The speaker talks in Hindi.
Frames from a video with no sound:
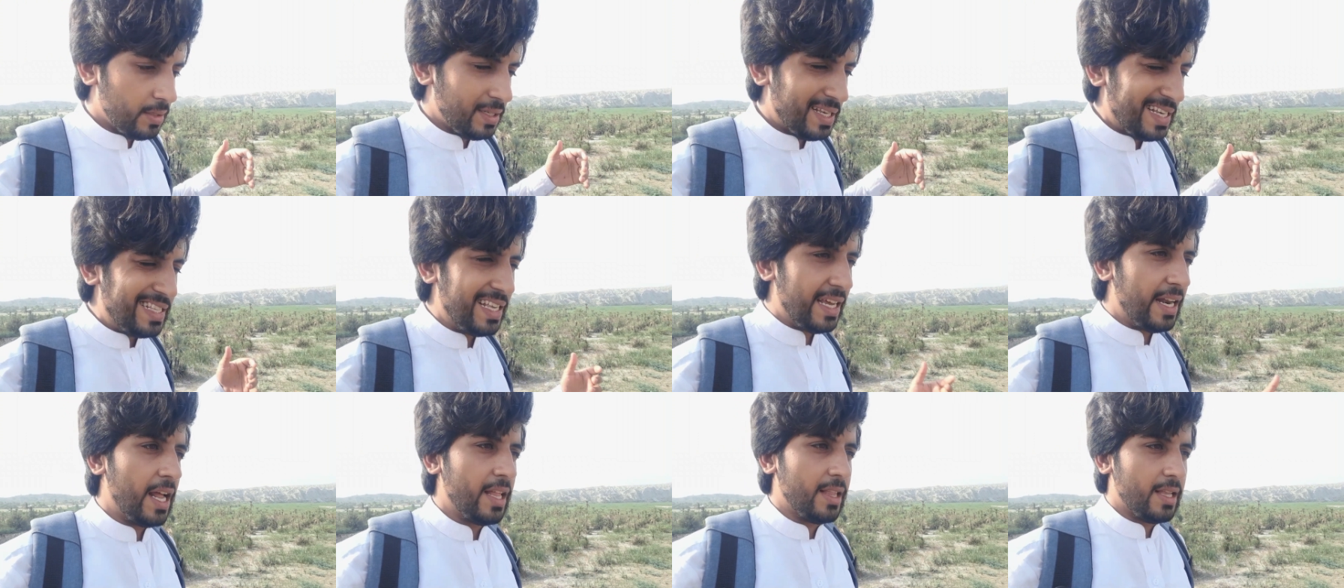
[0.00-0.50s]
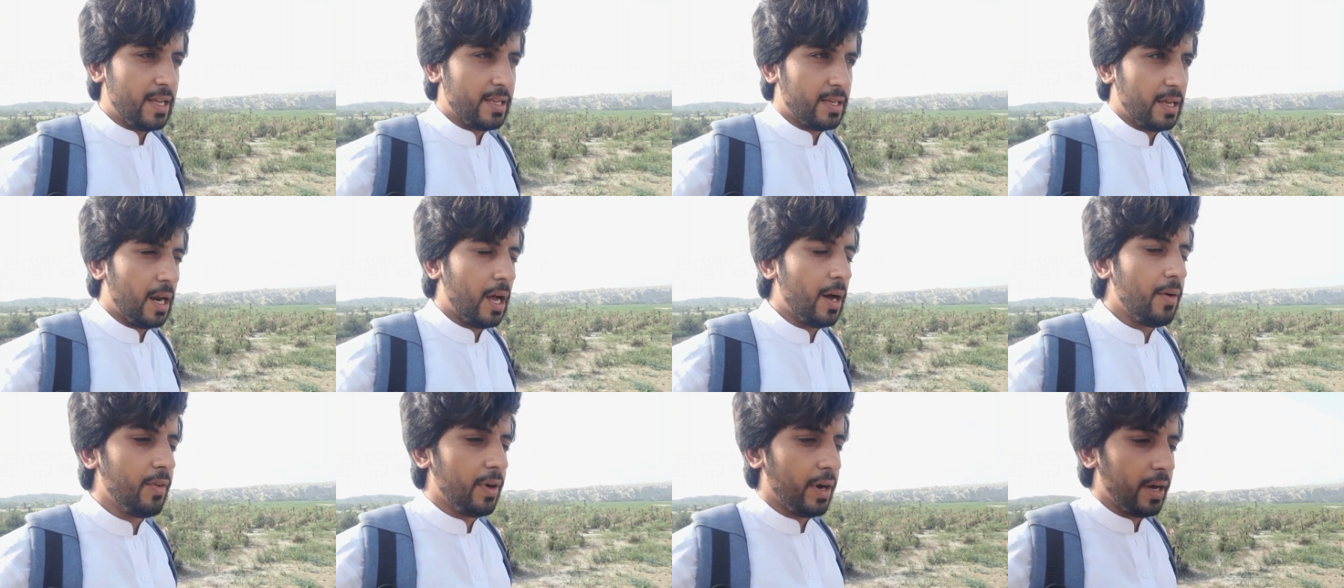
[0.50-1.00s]
सीज़न आता है
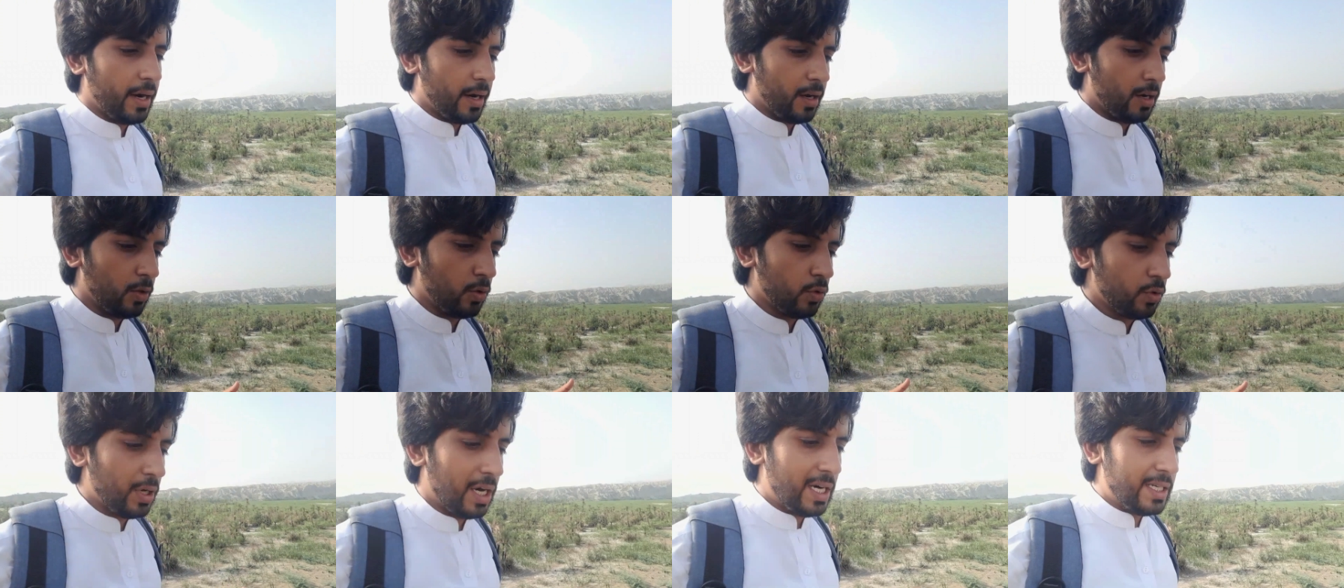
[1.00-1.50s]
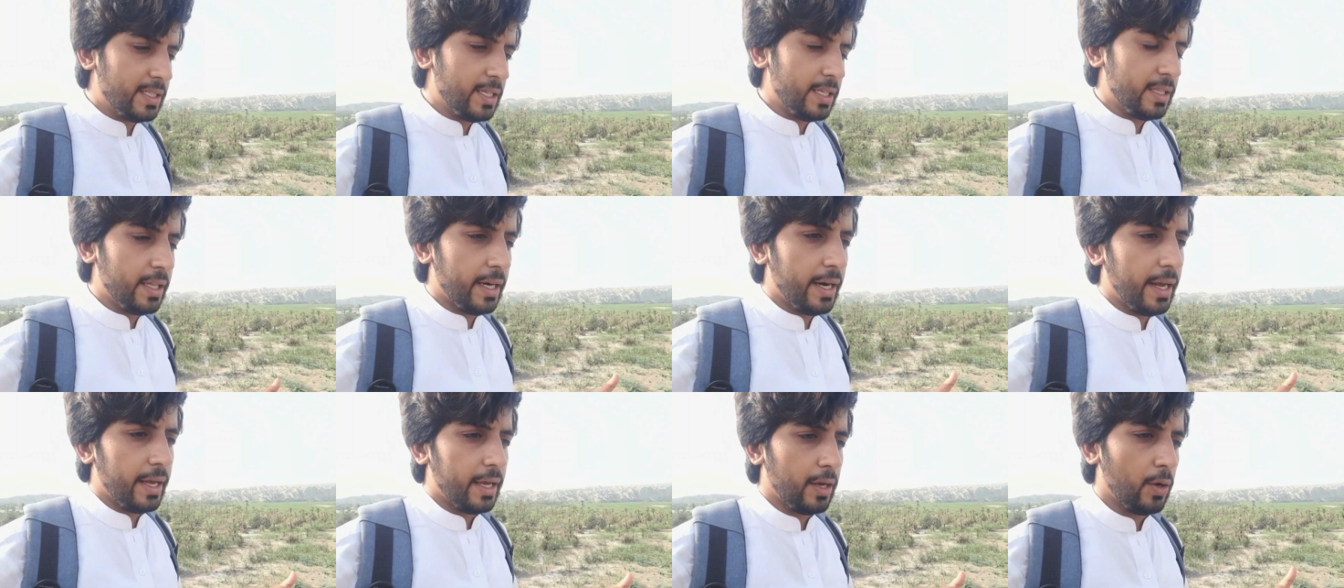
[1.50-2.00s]
सलाब वगैरह का तो यहाँ से
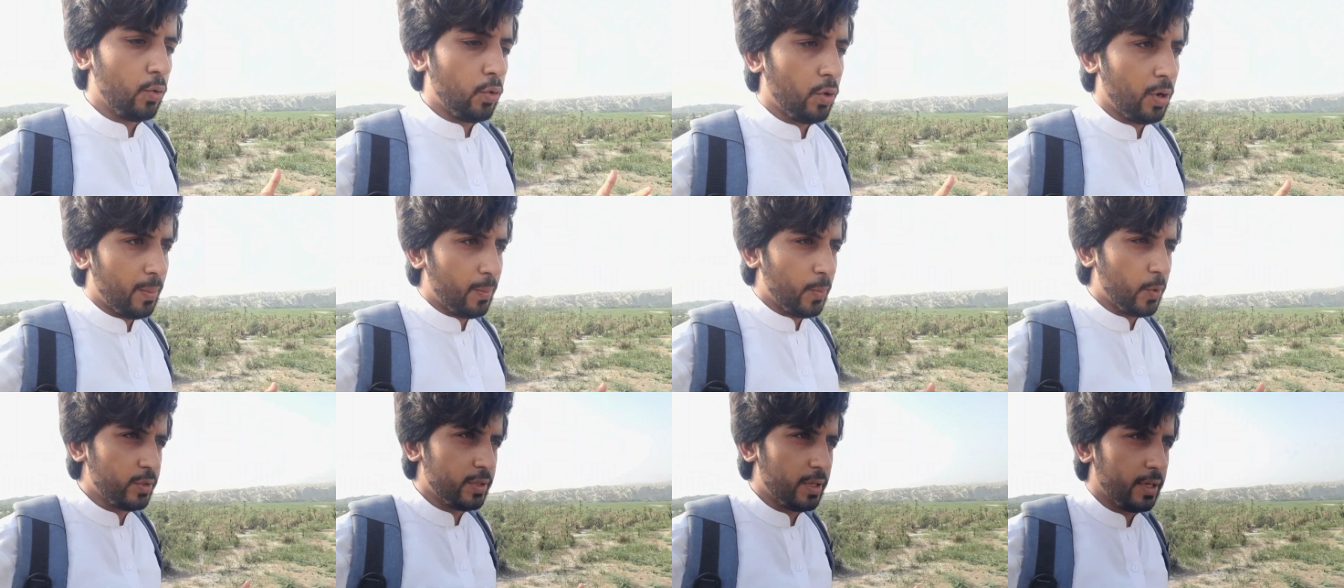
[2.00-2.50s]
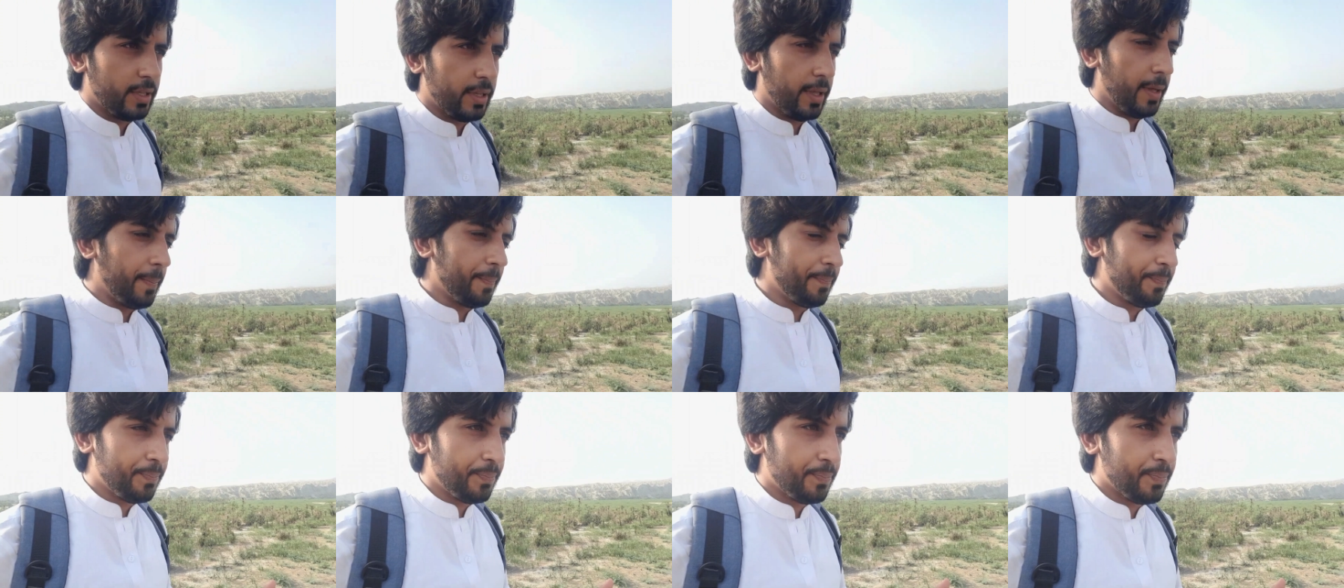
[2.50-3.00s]
दराए कुरम गुज़रता
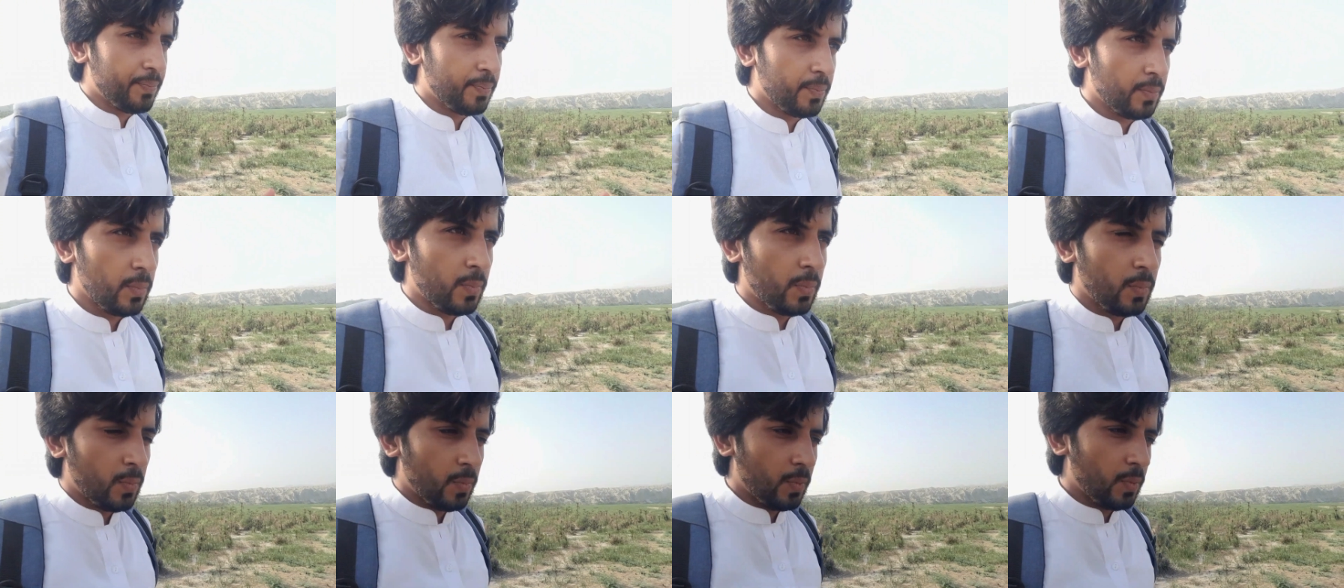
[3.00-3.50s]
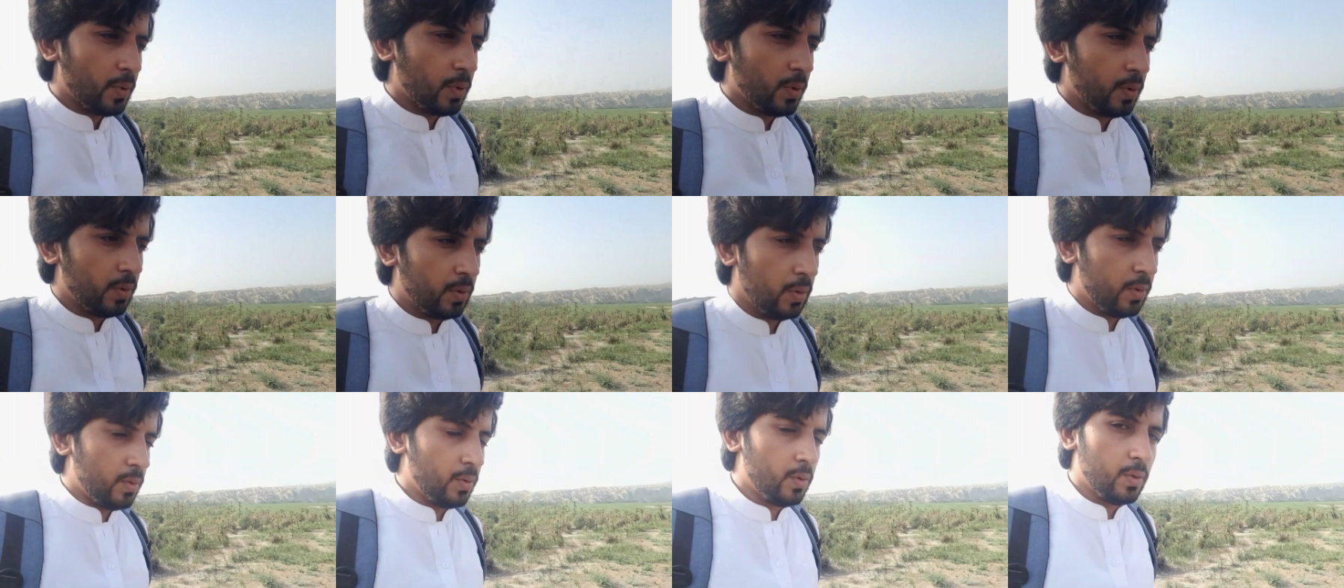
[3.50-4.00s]

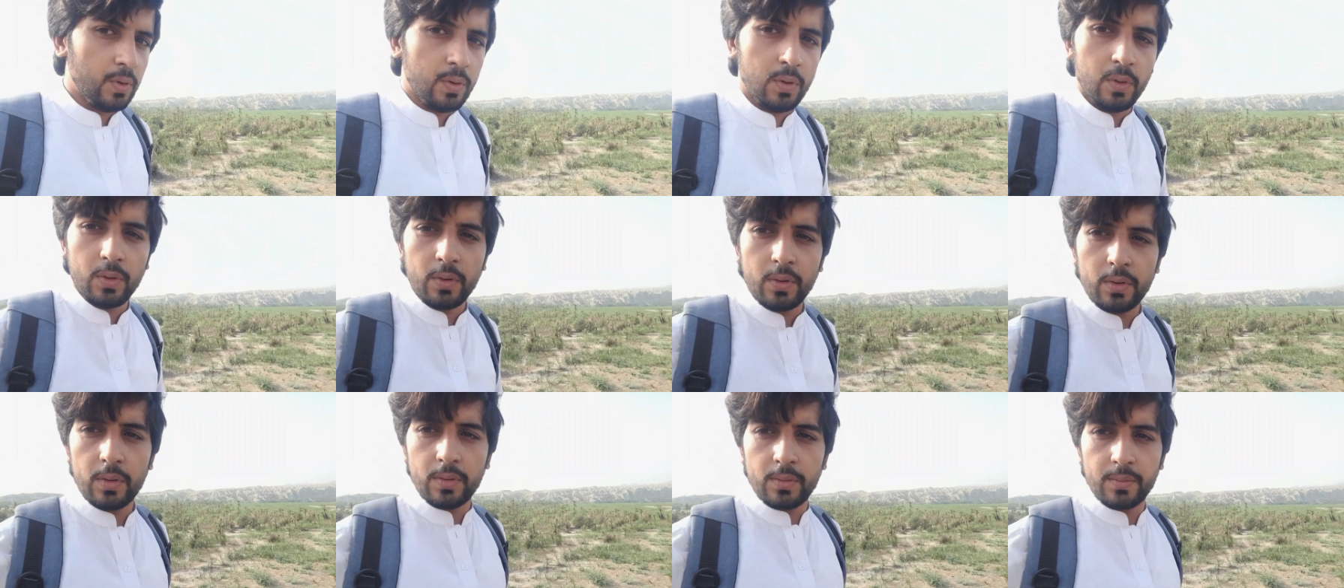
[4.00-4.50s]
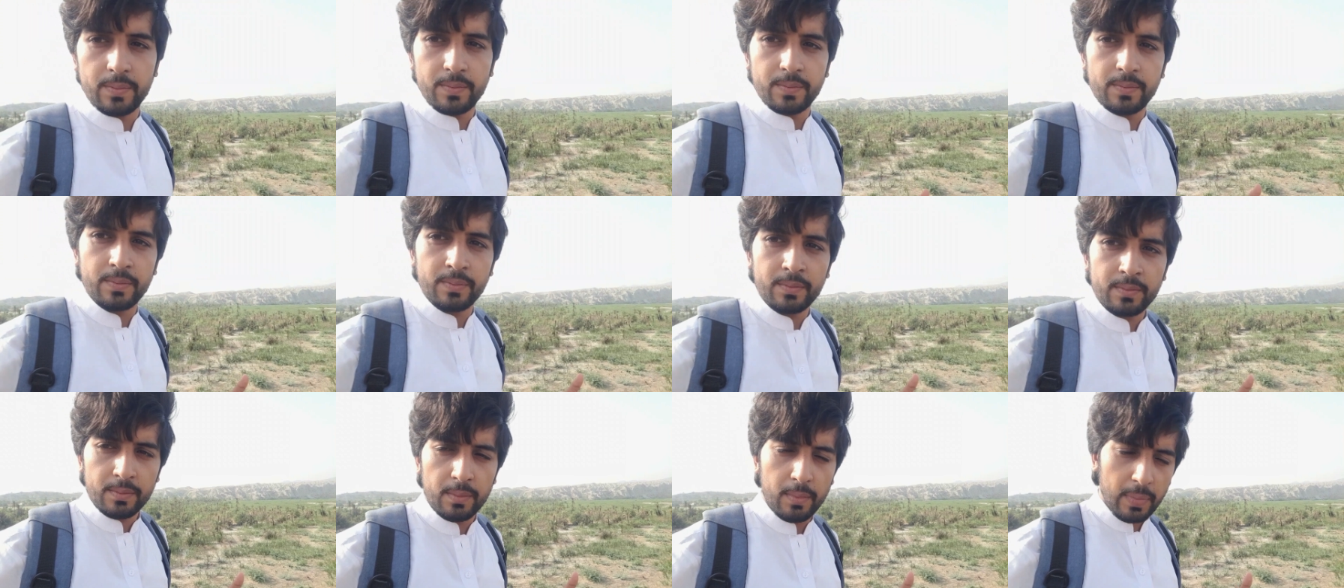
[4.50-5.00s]
है और
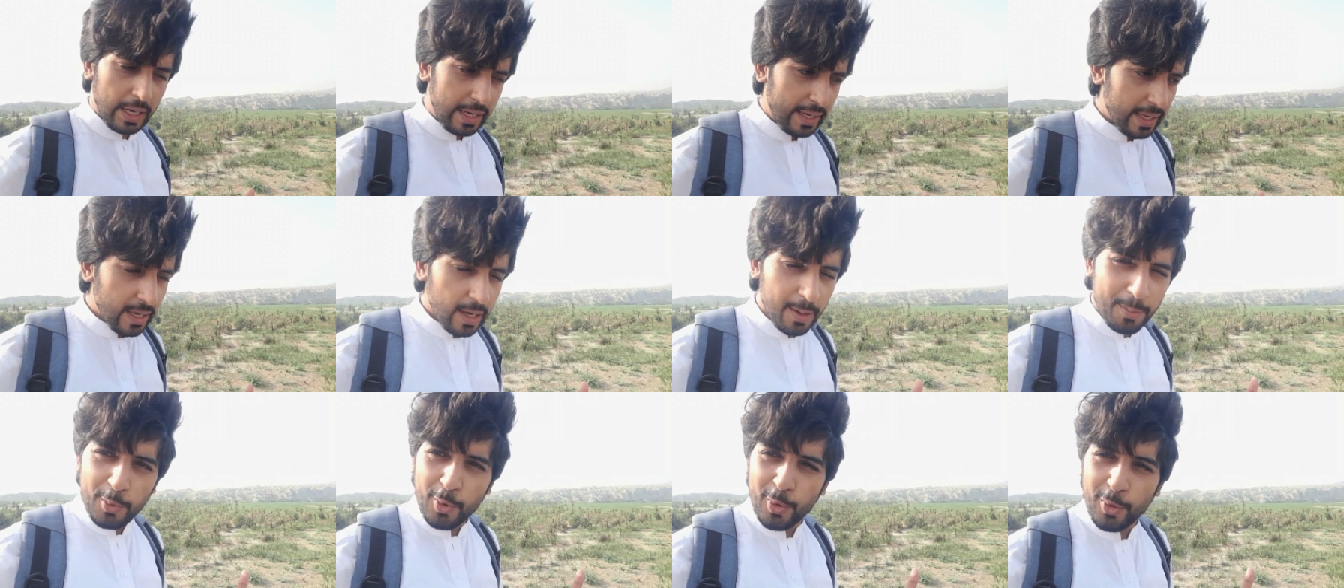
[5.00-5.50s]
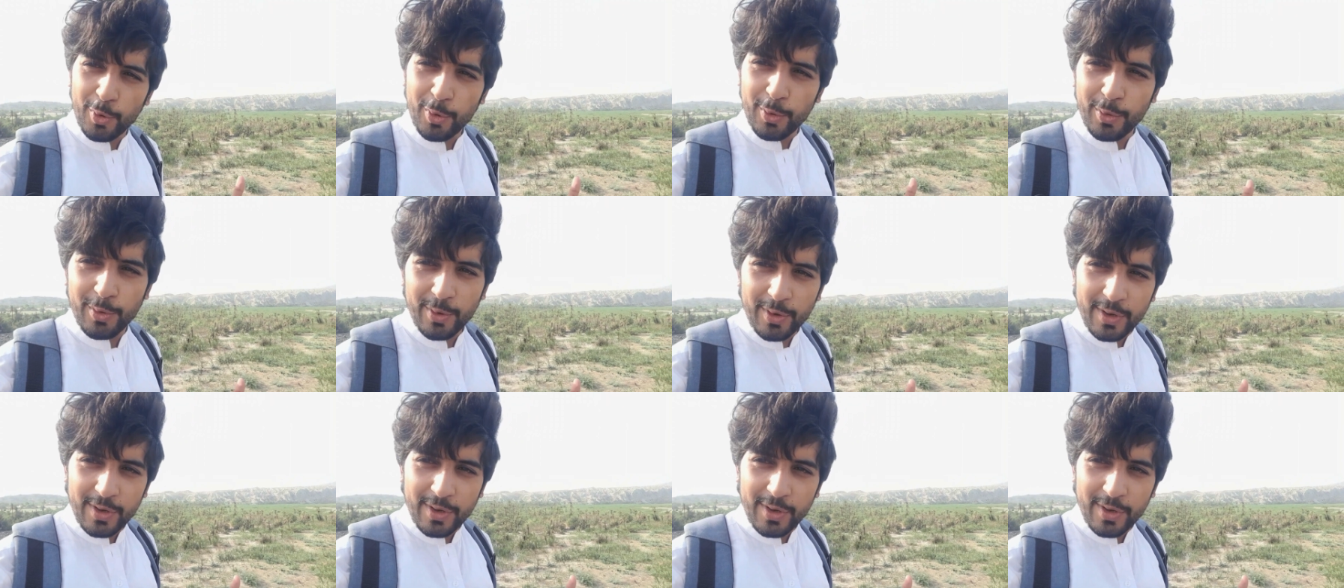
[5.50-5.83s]
बाकी आपको